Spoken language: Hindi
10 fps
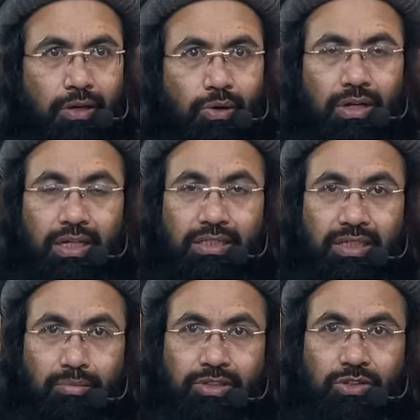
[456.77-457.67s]
और इन
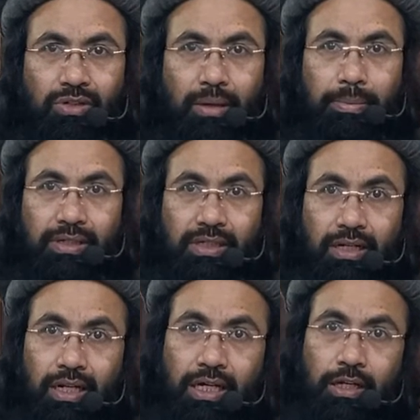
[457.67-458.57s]
सब चीज़ों का पढ़ते
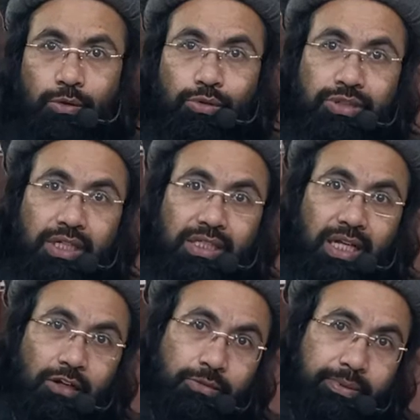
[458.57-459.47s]
हैं लेकिन उसी
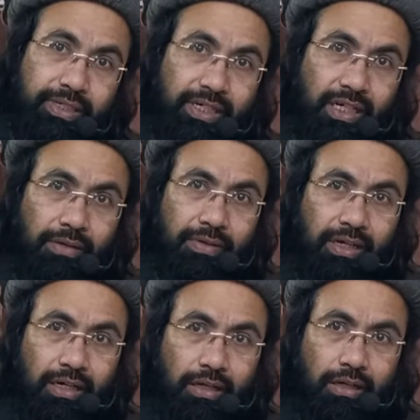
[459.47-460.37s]
तरह उस पर डटे
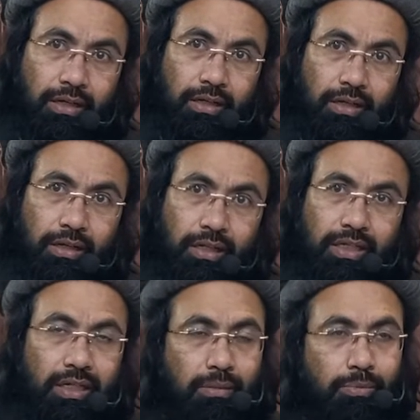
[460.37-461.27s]
हुए
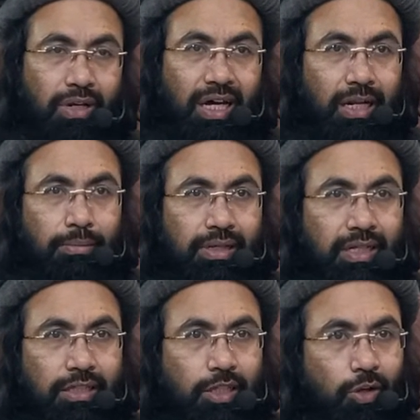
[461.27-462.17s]
लेकिन रब्बुल आलमीन
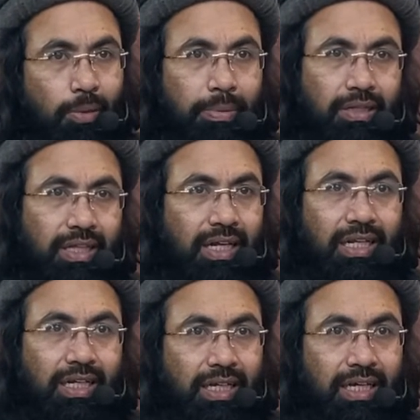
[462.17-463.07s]
ने दिलों पर
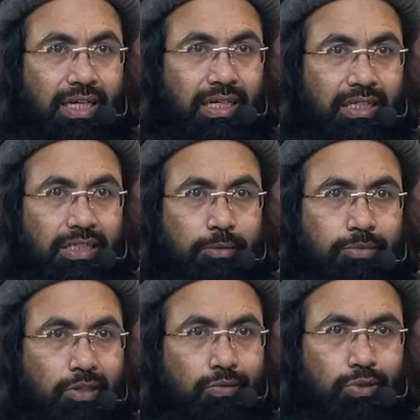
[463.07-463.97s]
ताले लगाए
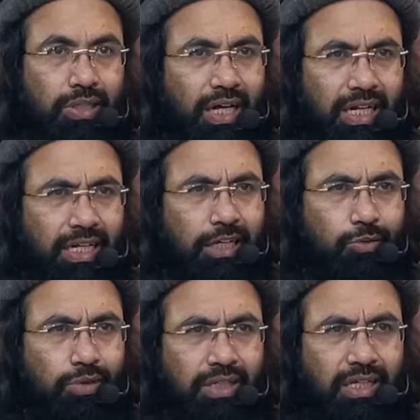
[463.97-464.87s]
जब तक वो ताले नहीं
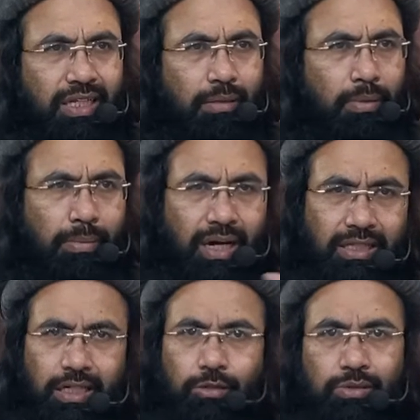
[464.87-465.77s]
खुलते दिल में
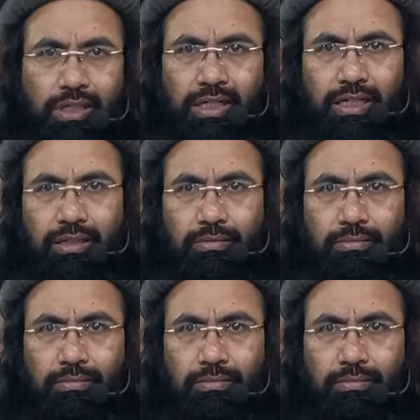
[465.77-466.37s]
बात नहीं उतरेगी